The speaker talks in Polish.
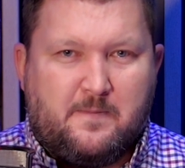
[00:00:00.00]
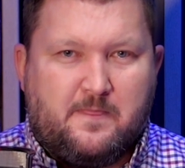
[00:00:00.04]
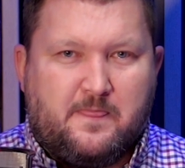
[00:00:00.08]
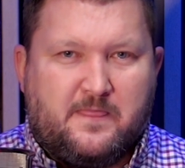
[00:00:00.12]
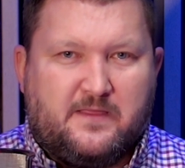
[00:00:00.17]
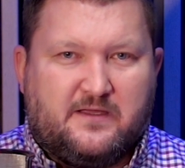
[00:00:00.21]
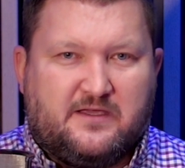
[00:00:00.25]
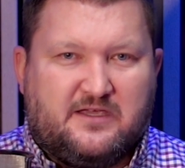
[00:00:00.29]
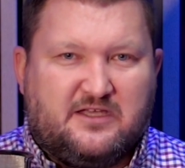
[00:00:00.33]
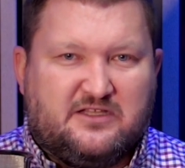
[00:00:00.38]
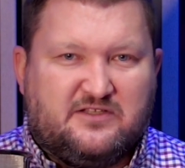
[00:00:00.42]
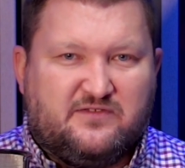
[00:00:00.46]

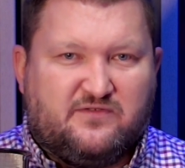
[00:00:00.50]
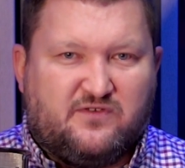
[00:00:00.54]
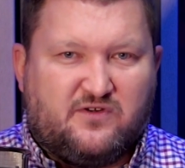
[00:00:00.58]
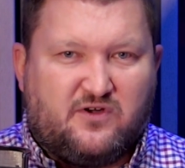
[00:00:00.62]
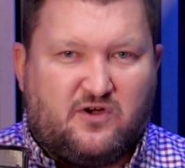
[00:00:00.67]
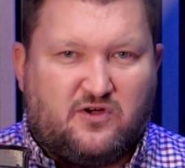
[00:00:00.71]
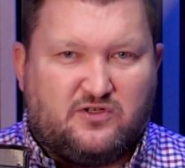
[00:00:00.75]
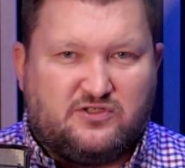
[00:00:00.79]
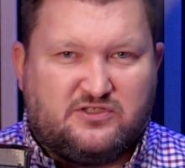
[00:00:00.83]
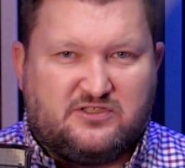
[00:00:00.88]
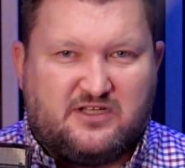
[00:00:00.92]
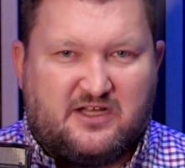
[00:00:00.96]
kiedy
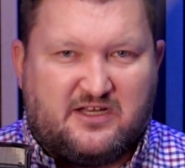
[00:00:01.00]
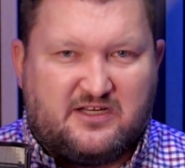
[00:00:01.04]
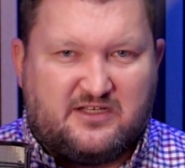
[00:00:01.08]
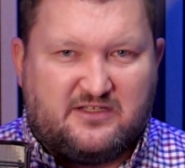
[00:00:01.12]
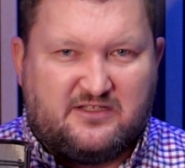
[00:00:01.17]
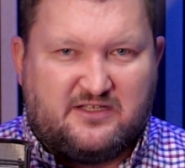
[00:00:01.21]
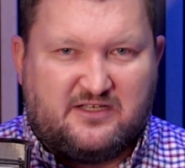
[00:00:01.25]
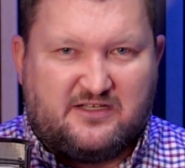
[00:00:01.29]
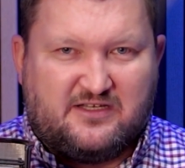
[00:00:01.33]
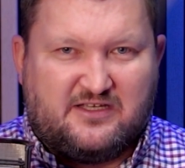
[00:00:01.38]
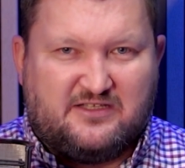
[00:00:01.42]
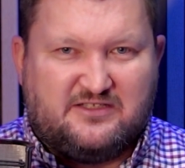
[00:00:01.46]
wchodzi na
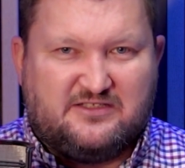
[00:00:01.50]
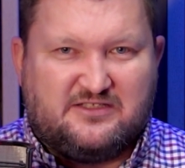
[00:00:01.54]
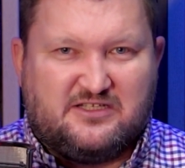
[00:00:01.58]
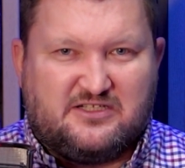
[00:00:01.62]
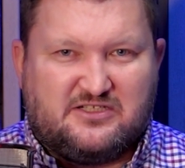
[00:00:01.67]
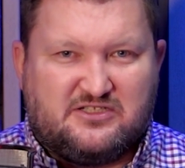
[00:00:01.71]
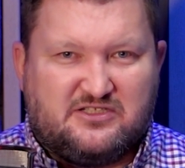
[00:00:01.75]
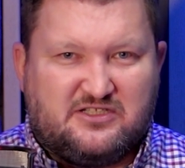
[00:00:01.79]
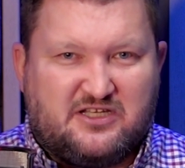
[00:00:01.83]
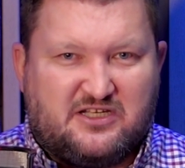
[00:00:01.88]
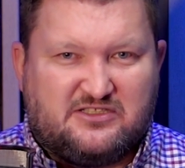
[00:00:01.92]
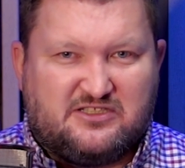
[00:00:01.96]
rynek, kiedy
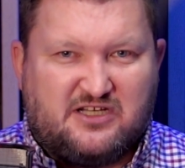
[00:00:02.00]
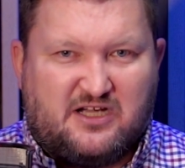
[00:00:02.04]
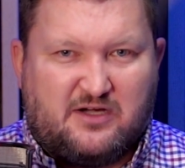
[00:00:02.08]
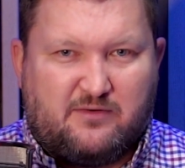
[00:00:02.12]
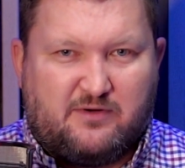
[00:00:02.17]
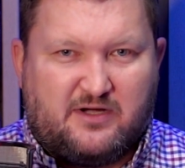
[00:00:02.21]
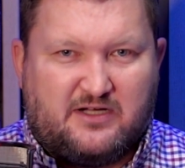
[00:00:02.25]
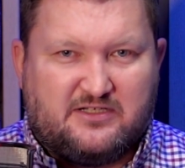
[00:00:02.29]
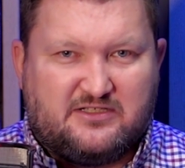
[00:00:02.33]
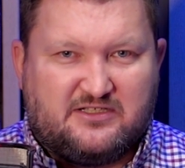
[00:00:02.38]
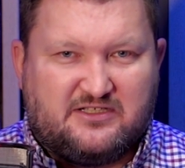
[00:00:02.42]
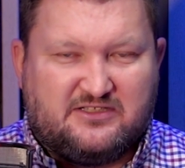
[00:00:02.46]
zaczyna
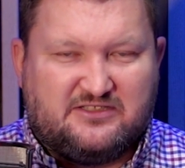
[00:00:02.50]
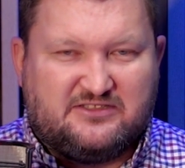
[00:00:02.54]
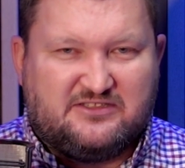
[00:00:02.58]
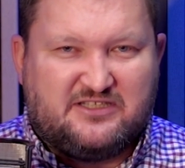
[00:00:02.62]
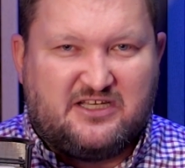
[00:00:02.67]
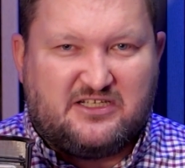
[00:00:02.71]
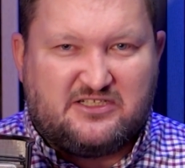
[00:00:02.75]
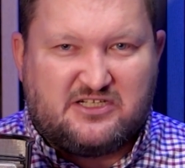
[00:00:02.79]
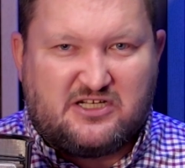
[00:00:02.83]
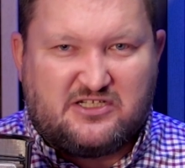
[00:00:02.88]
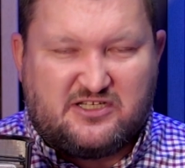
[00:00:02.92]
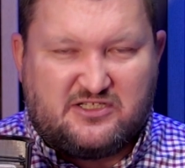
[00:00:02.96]
działać,
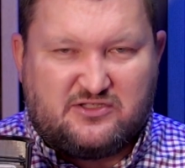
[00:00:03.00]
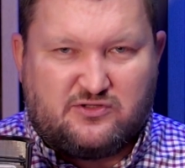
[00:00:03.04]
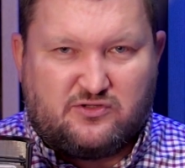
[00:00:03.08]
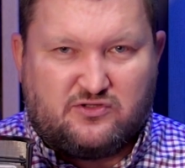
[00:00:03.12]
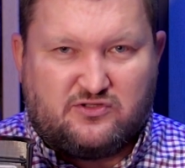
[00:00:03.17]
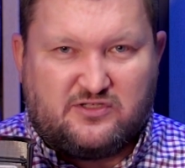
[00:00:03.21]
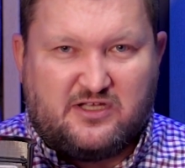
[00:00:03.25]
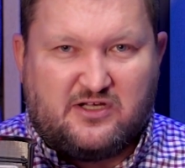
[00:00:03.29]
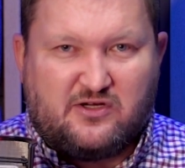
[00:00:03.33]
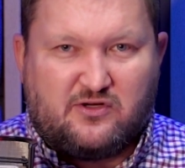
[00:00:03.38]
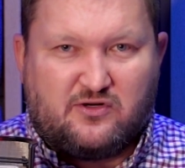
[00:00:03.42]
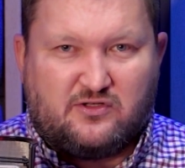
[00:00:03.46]
zderza się z
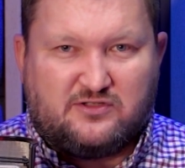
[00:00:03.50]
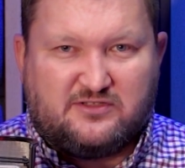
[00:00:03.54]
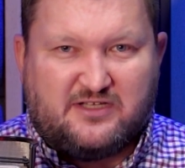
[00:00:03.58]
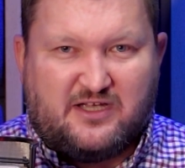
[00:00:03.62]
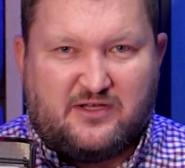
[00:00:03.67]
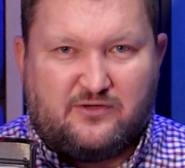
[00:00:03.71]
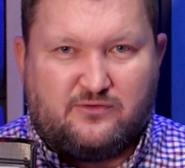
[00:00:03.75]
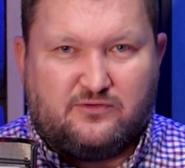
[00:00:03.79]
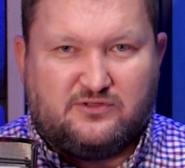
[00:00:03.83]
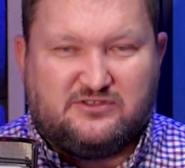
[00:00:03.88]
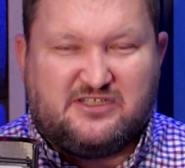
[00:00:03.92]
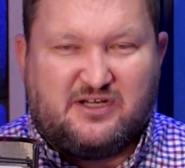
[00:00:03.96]
różnego
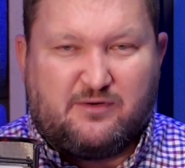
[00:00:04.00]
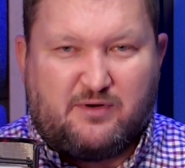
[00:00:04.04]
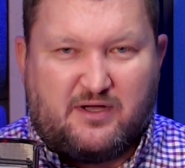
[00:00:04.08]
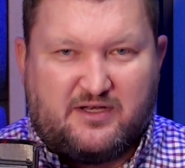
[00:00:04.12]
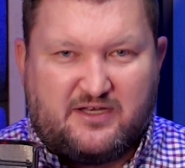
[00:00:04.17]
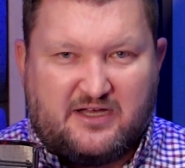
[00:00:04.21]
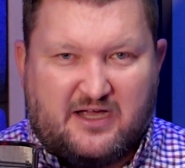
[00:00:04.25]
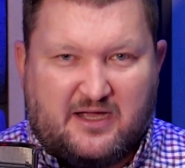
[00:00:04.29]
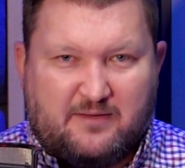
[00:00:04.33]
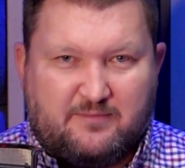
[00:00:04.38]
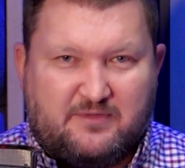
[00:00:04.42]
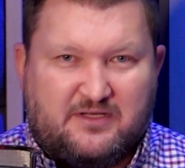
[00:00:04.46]
rodzaju
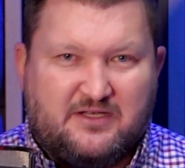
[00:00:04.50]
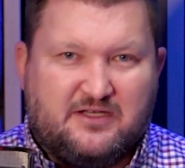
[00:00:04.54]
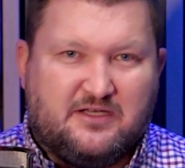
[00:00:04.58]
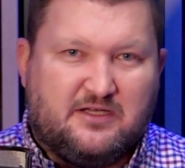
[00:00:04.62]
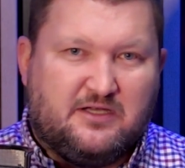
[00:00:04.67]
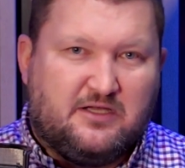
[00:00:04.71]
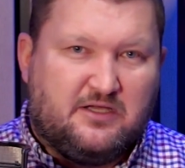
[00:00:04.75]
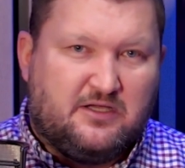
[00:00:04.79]
działaniami,